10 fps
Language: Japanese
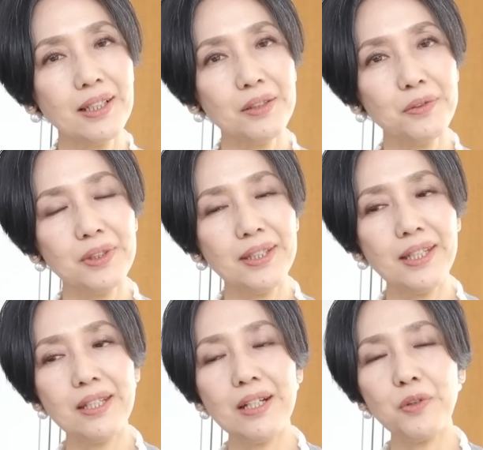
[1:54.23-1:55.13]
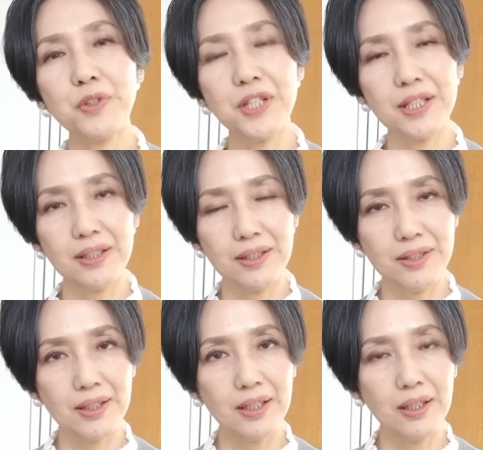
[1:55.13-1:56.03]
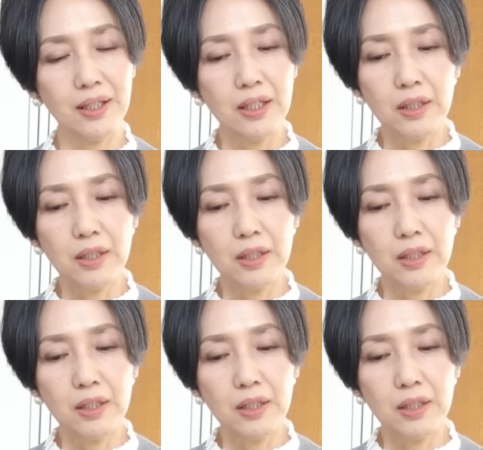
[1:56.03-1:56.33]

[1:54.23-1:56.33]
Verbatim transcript: かくておしゃれですから、